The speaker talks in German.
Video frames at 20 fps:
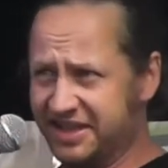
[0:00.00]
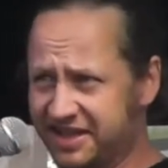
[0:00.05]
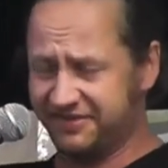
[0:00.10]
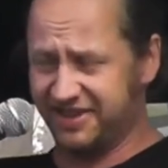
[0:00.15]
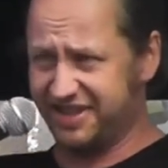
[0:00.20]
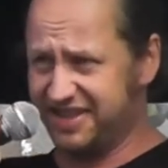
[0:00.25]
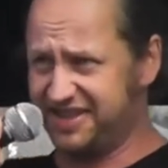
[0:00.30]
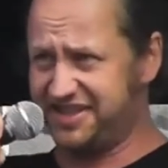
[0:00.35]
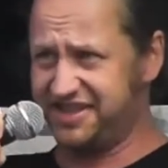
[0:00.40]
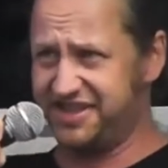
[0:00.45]

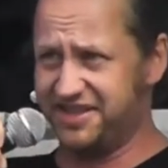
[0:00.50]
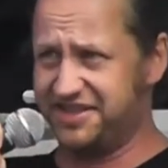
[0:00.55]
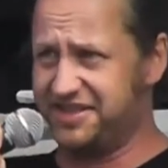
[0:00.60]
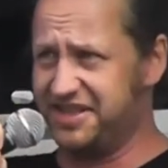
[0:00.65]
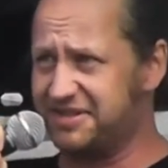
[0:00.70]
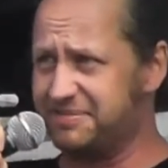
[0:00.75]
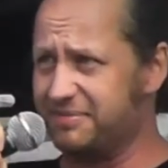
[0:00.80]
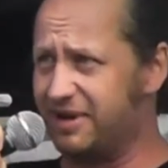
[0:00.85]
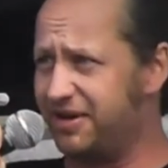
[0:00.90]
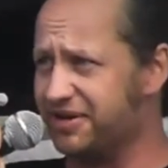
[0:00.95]
weil es hier in
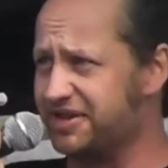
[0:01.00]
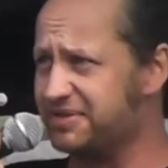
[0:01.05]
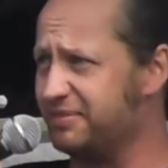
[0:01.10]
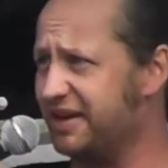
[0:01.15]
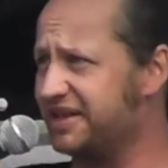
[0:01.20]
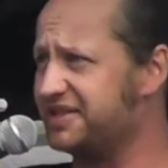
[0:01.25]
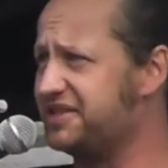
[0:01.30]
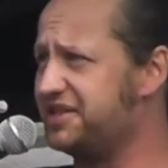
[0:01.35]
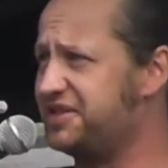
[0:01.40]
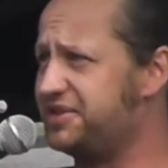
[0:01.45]
diesem
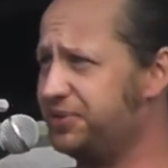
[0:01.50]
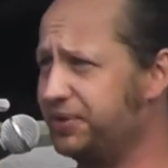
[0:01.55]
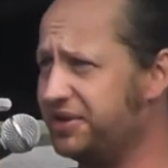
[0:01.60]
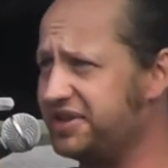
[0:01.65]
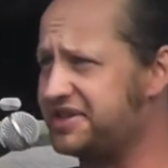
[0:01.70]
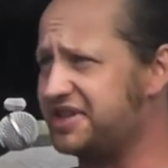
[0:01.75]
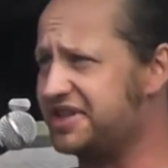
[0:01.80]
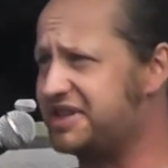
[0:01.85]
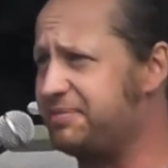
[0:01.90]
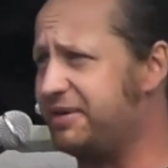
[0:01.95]
Ausmaß nicht
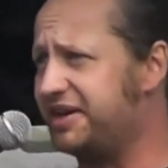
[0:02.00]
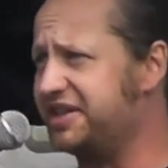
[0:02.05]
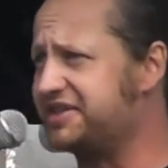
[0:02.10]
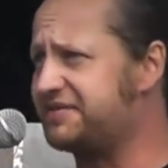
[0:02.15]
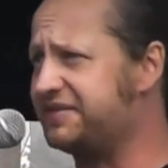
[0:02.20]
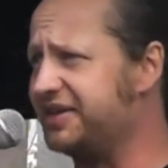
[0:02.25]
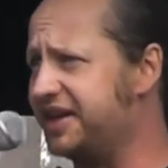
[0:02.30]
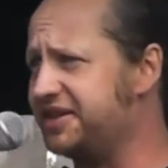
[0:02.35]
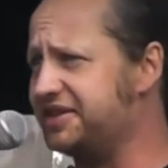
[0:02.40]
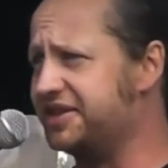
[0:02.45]
durchsetzbar
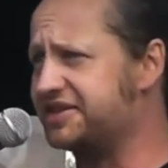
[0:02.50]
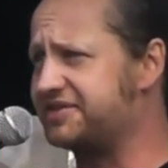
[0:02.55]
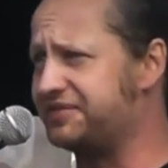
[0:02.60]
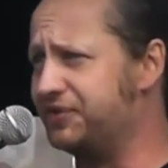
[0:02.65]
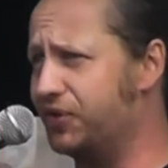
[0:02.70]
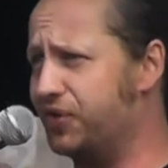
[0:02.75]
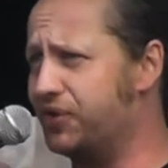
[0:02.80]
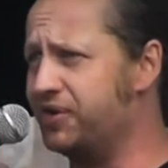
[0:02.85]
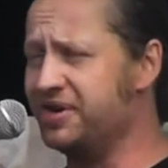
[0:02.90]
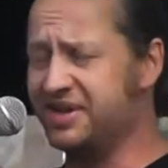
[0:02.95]
ist wie
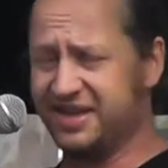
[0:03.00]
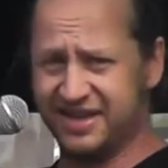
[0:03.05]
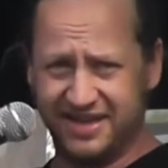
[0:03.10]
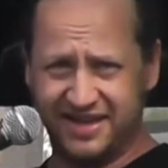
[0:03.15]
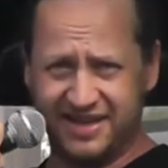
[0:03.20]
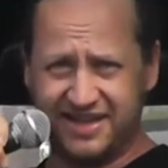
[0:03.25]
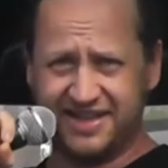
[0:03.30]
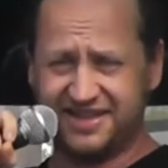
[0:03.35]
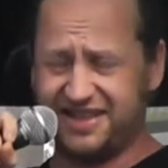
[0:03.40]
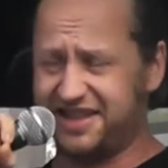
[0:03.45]
anderswo.
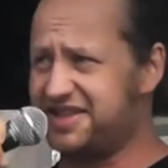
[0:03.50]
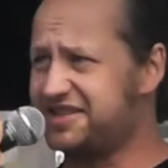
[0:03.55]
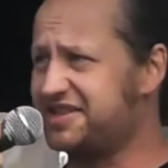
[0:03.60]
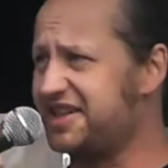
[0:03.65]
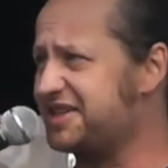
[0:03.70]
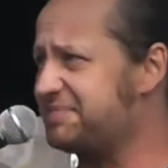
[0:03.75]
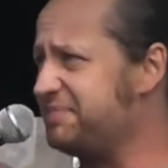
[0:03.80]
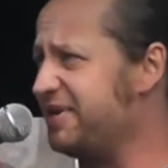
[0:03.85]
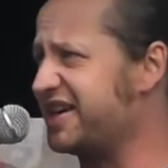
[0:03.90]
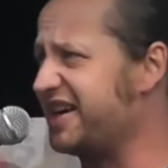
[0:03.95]
Das ist
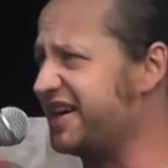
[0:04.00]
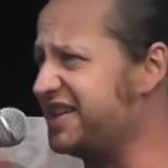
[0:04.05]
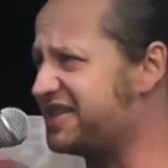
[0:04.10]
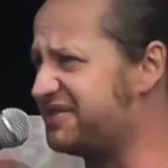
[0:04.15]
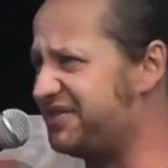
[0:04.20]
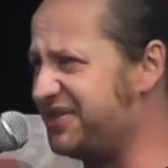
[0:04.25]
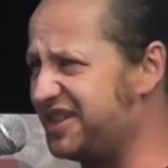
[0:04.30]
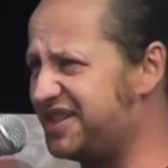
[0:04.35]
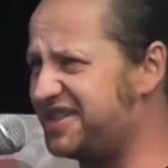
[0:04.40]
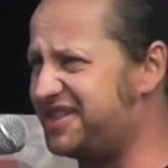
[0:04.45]
erstmal
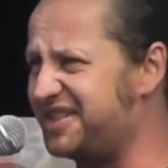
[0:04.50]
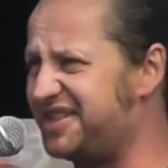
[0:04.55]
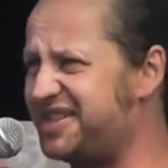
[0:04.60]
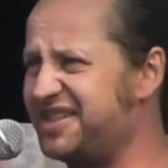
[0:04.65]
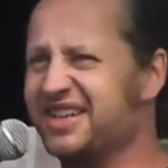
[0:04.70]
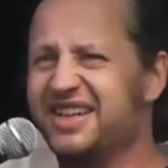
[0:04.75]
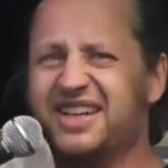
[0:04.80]
ganz wichtig.